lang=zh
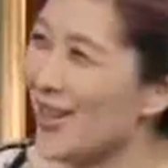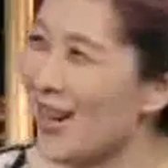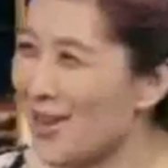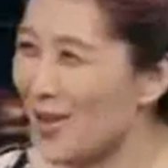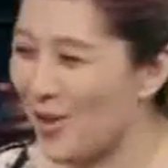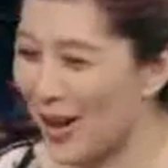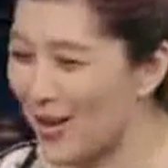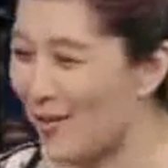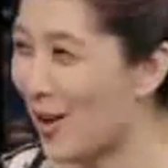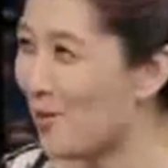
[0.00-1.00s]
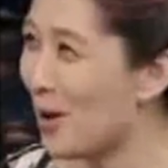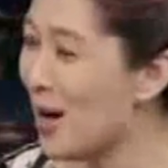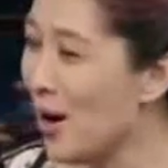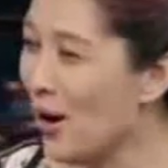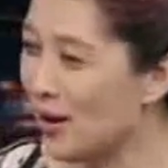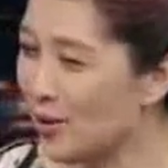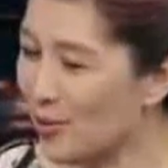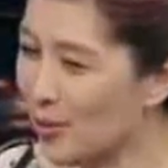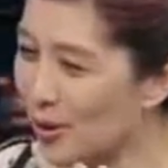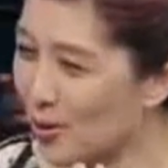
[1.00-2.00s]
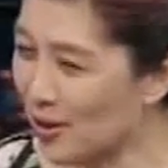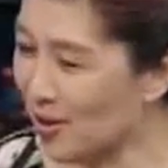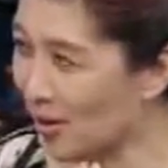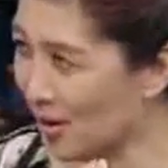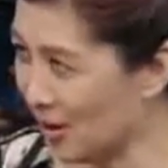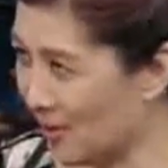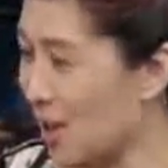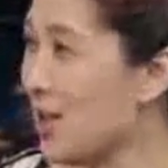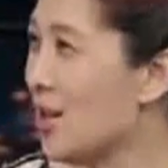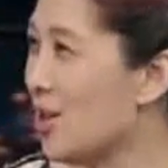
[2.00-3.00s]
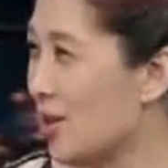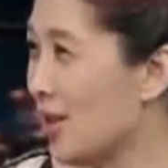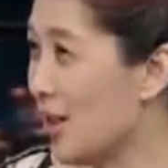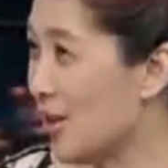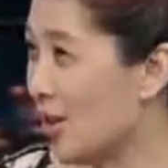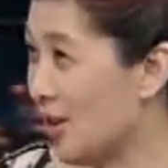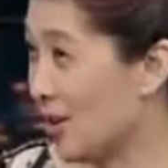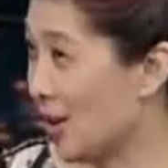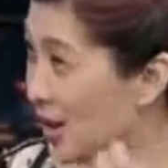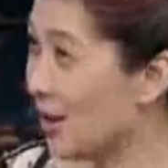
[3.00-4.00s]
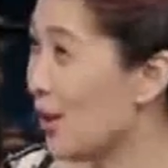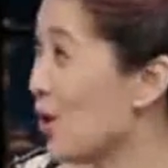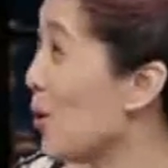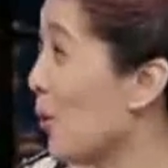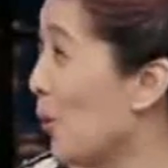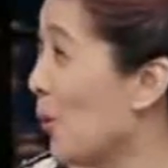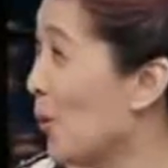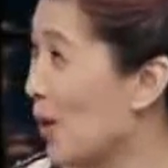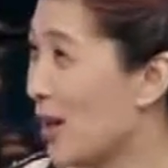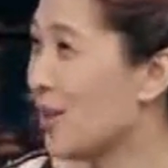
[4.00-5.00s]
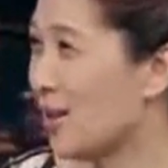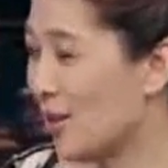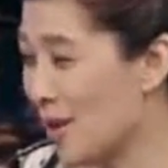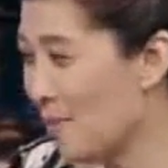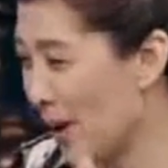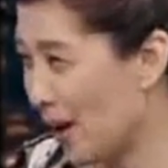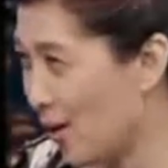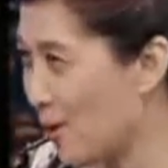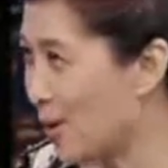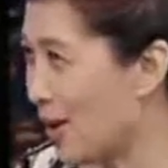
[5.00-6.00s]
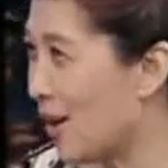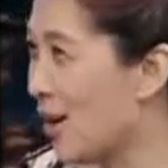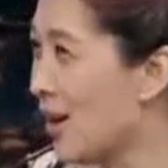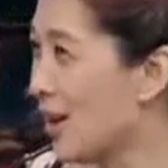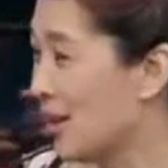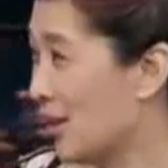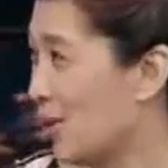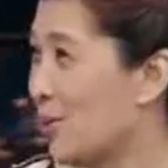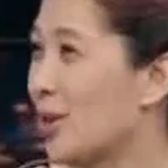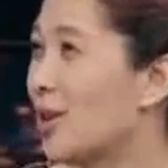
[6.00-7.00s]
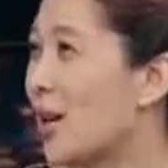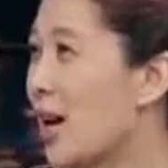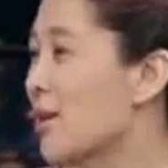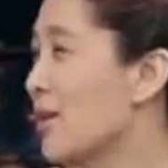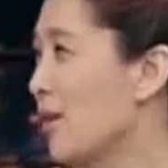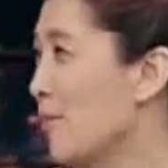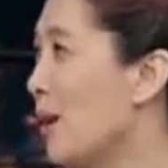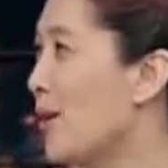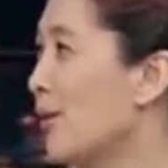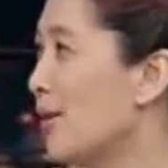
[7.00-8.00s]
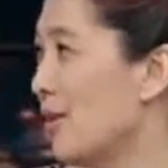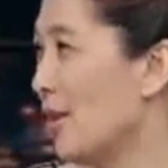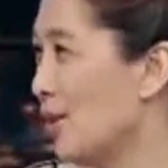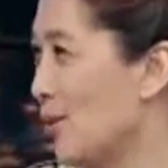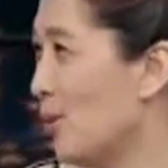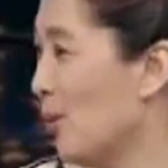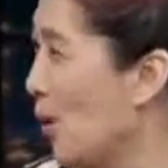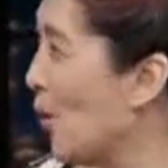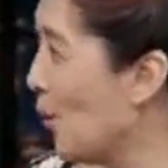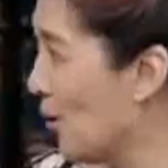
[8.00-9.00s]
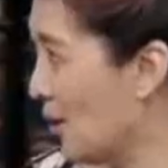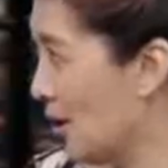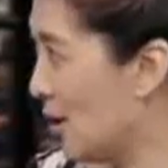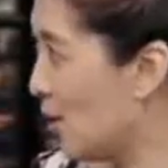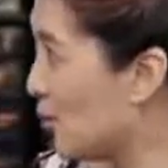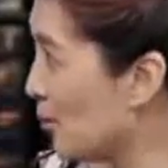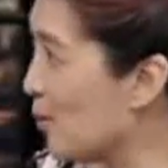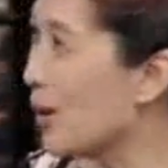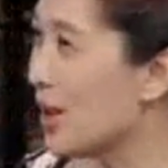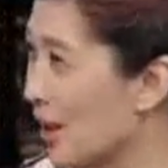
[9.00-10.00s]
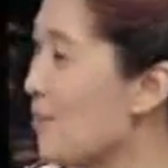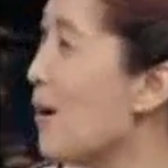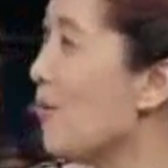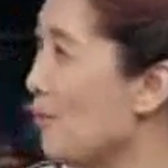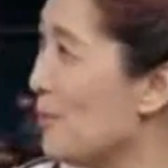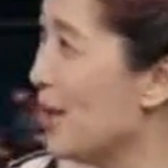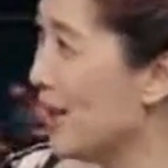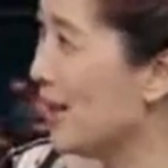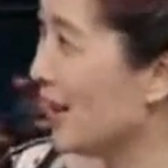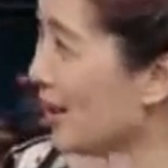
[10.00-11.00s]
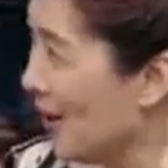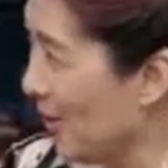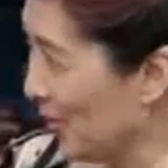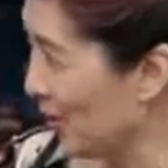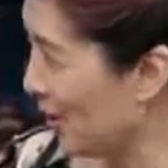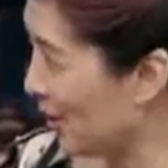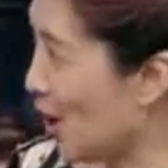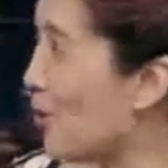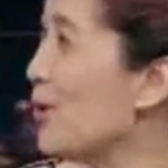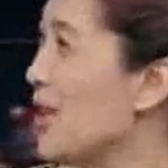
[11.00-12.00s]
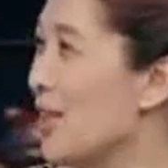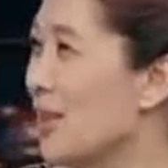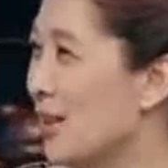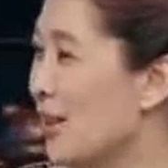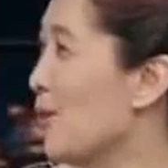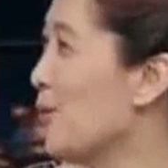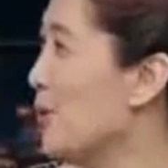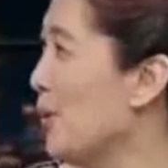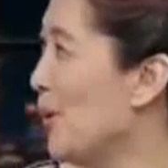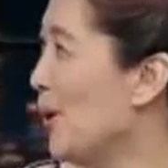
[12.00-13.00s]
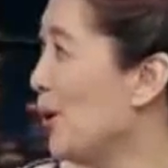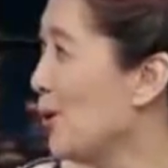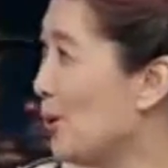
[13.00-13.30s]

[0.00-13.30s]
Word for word: 他脸眼睛两眼发光，就是说说是邓文迪实际上是色诱，啊，实际上背后呢就是他是情报，呃，就是，呃，中国情报部门的。高级特工